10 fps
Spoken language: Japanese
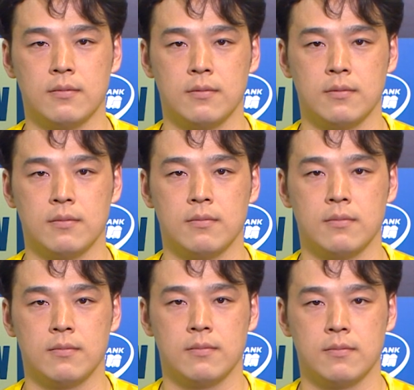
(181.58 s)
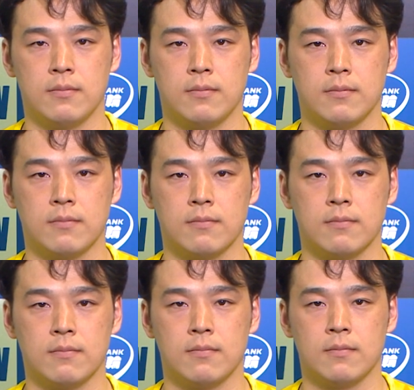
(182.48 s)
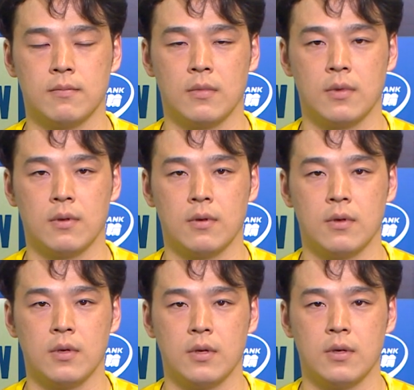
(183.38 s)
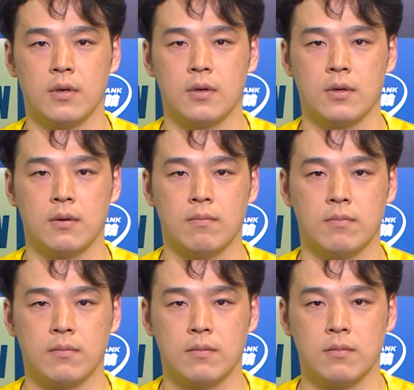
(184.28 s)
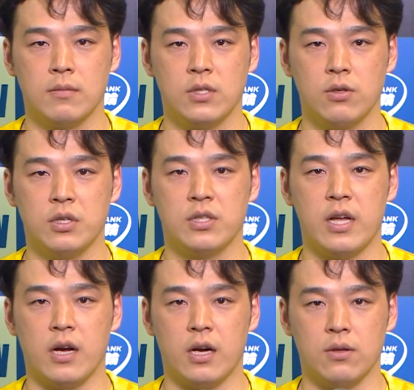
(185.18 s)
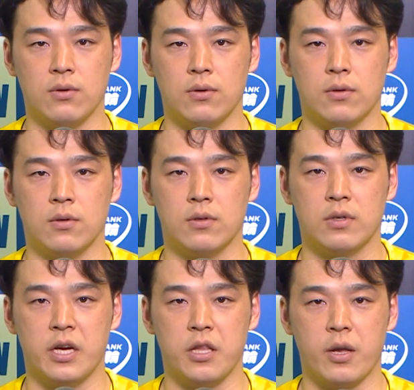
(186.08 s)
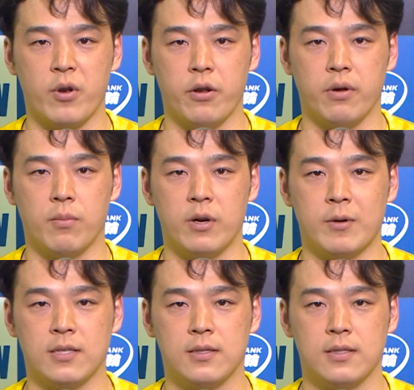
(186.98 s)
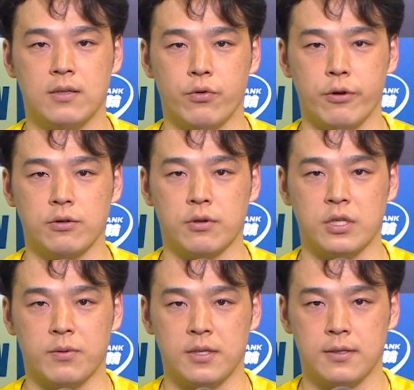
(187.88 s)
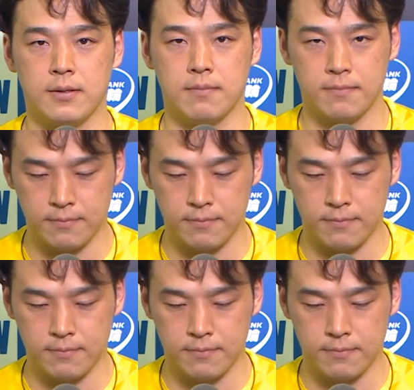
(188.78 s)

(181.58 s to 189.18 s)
れでは決勝に向けての意気込みをよろしくお願いしますそうですね、あのラインで決めれるように頑張りますもうよろしくお願いします、